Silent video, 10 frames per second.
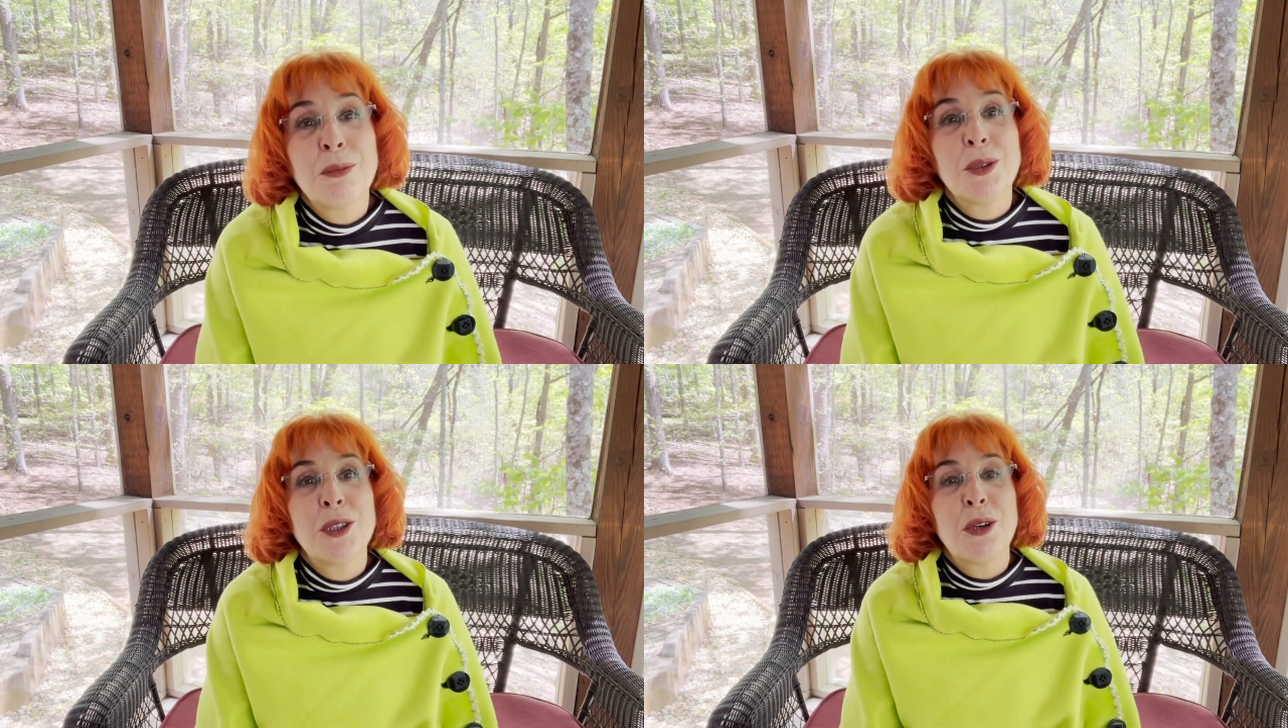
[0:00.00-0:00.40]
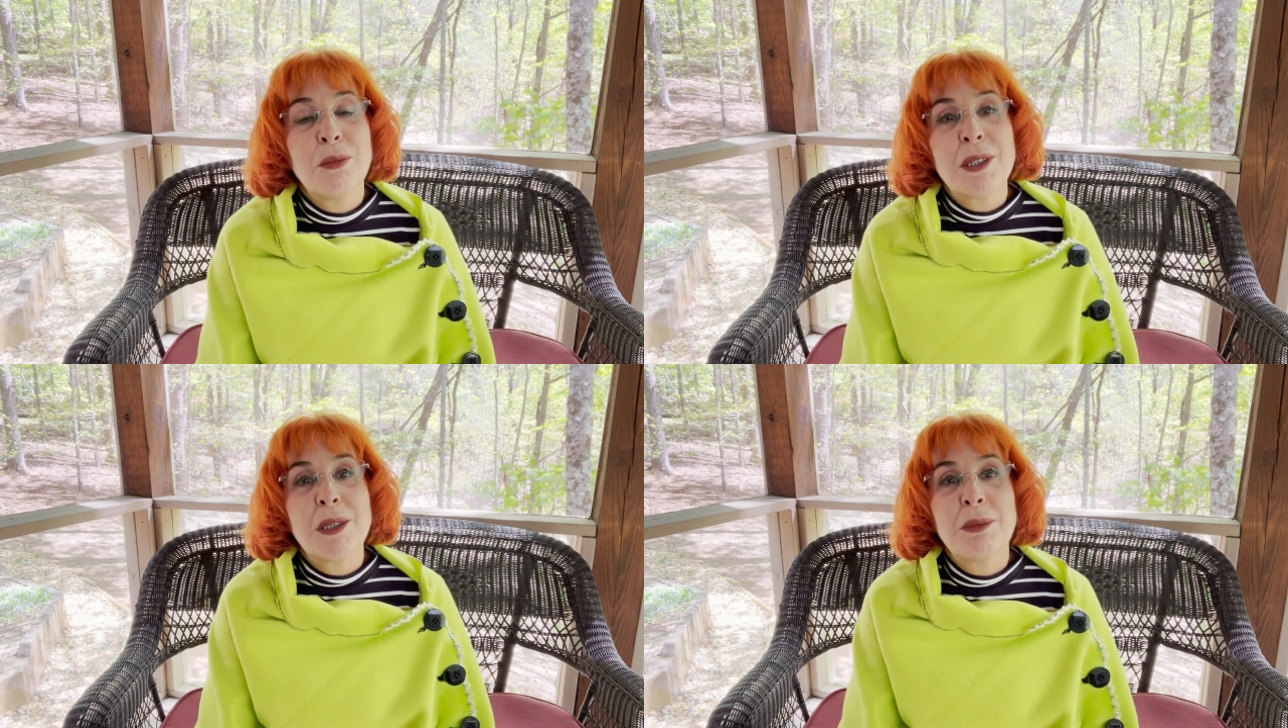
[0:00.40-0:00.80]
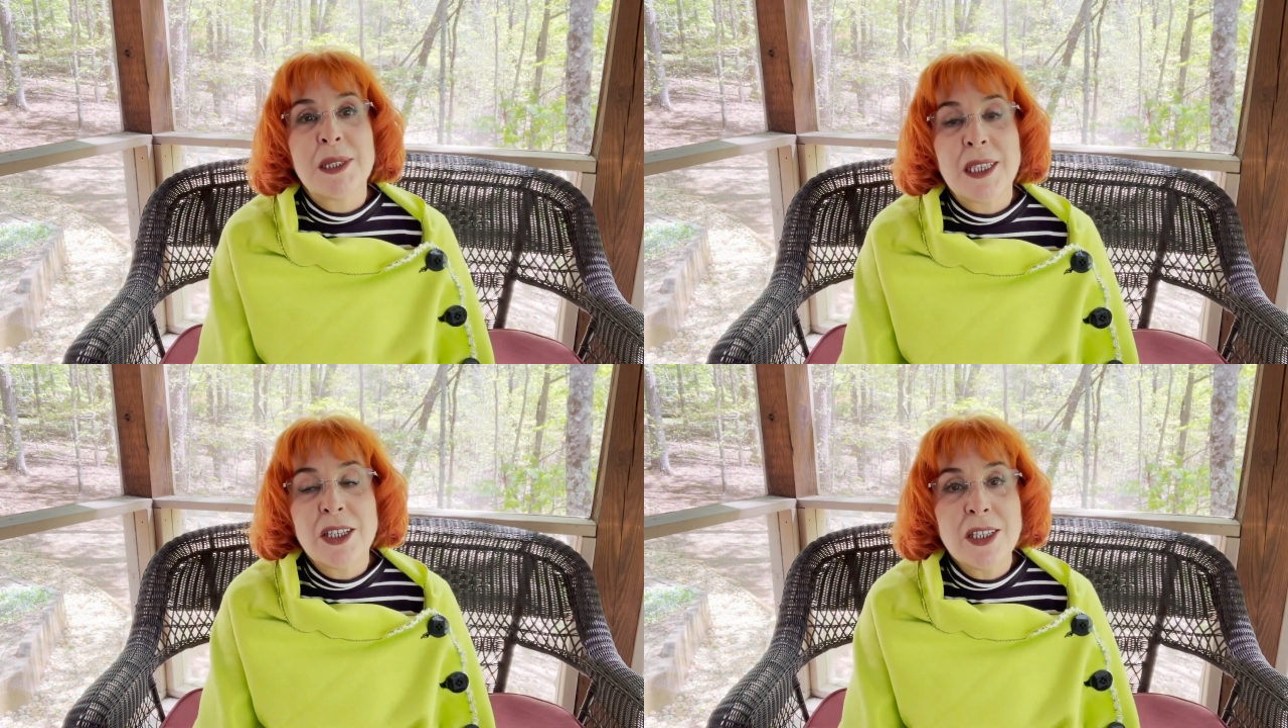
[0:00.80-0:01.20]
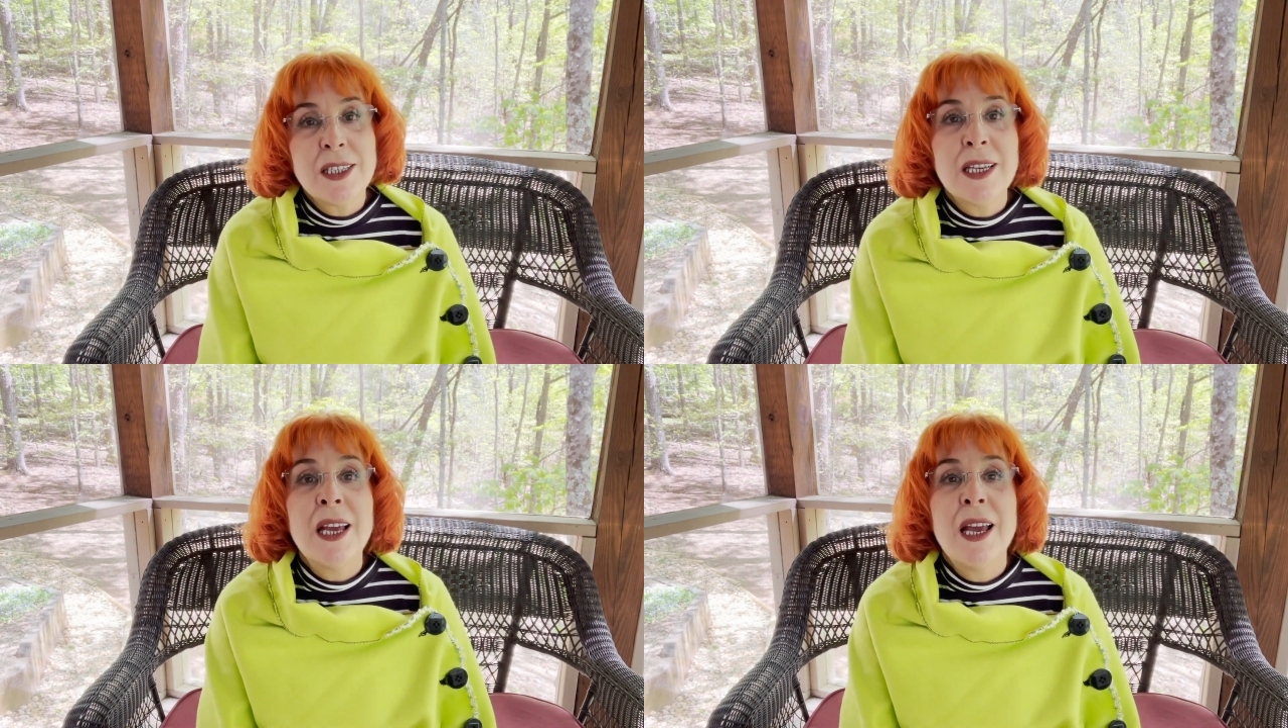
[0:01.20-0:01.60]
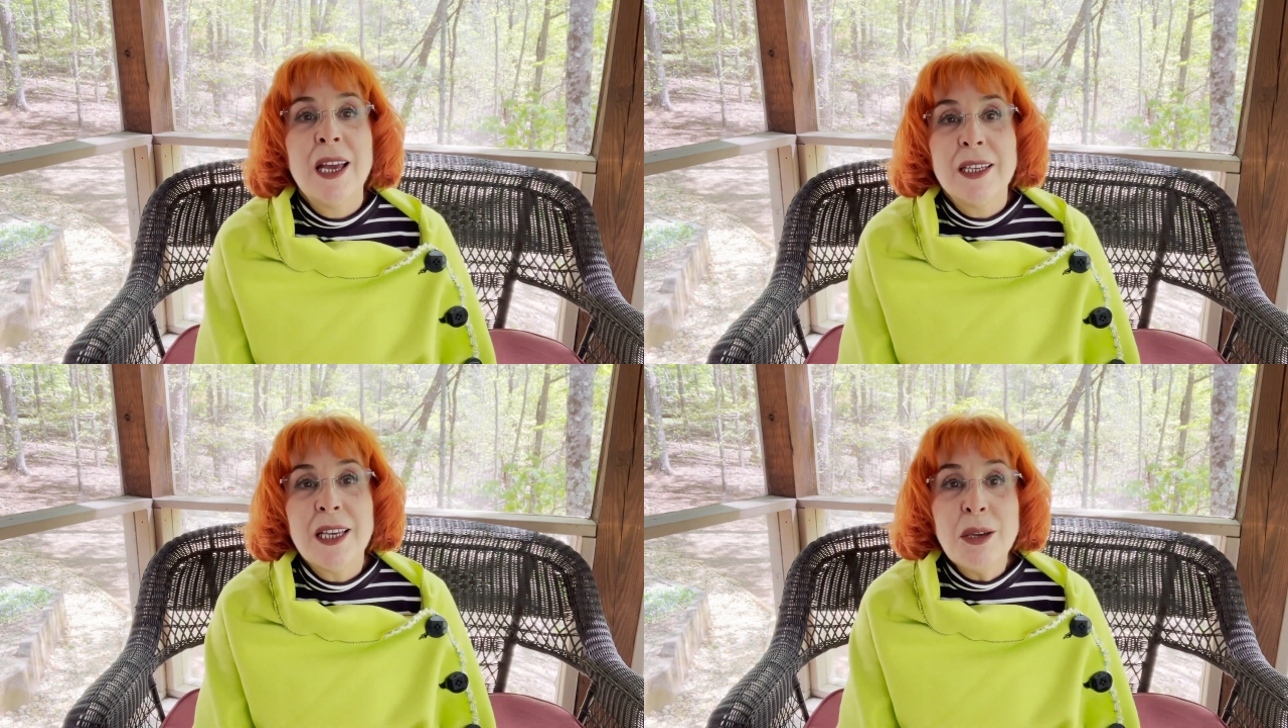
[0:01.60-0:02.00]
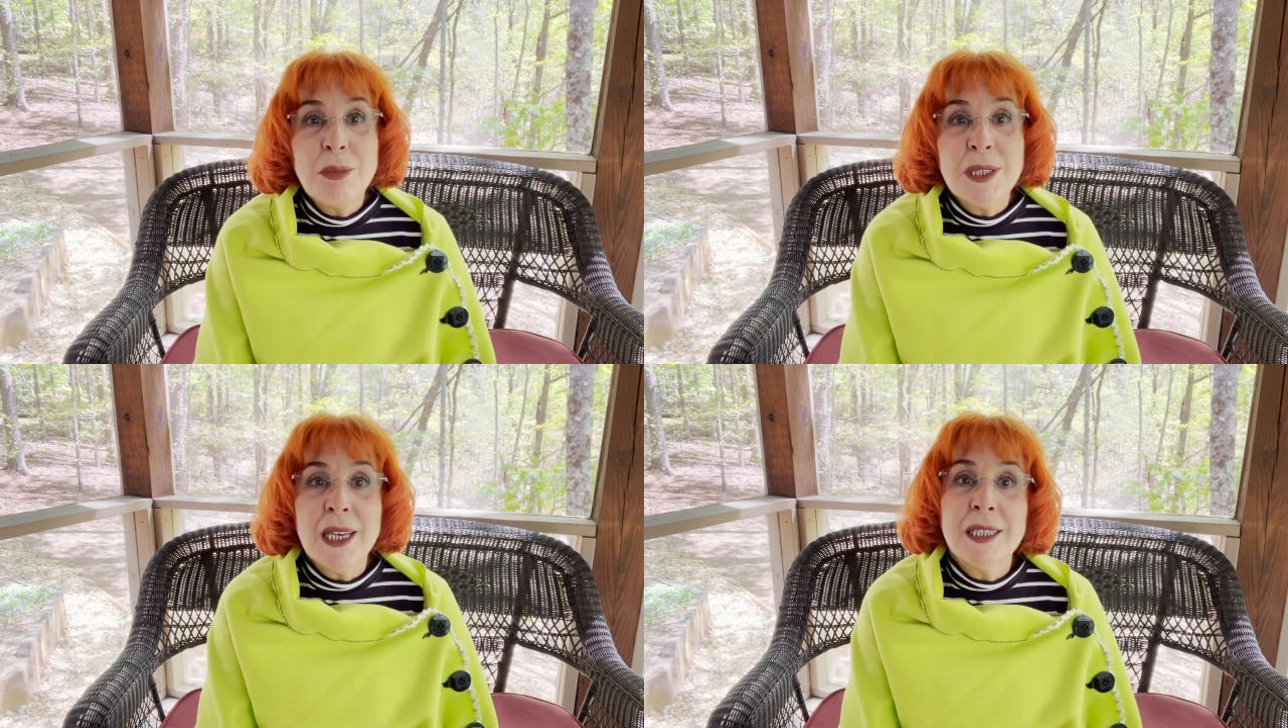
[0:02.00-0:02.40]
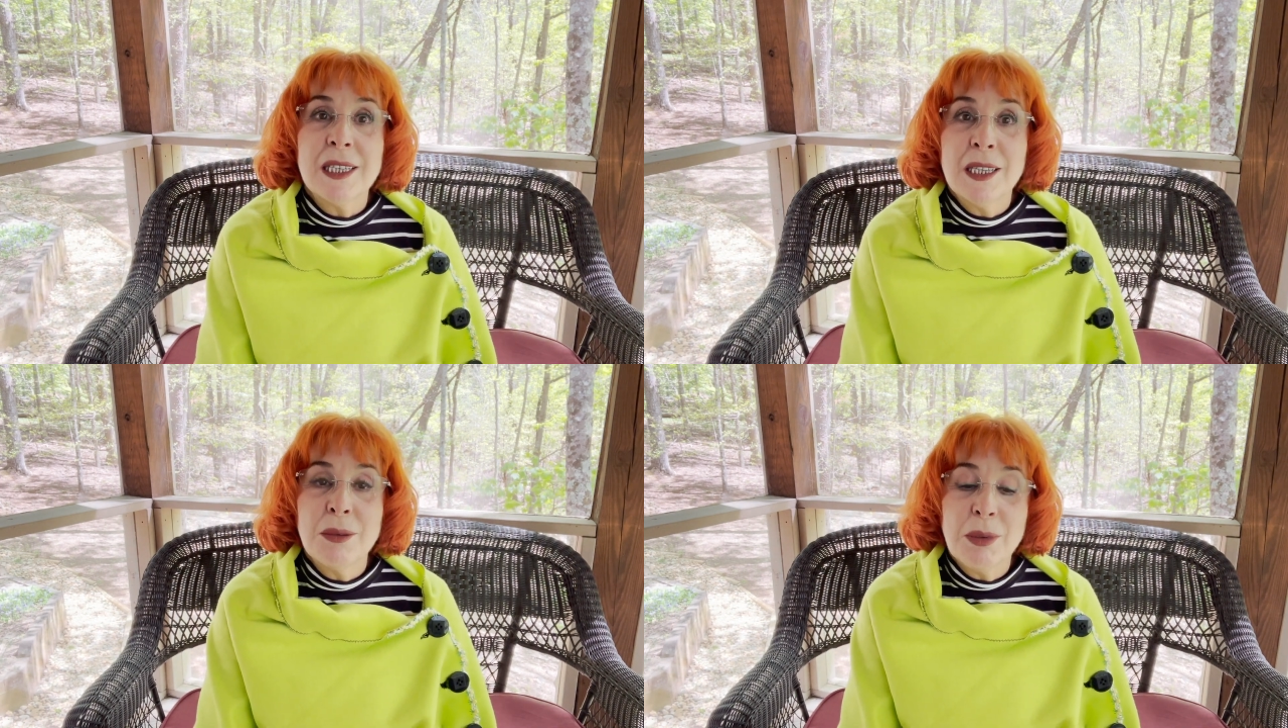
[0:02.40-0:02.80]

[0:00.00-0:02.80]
будьте любезны, подскажите. Я обязательно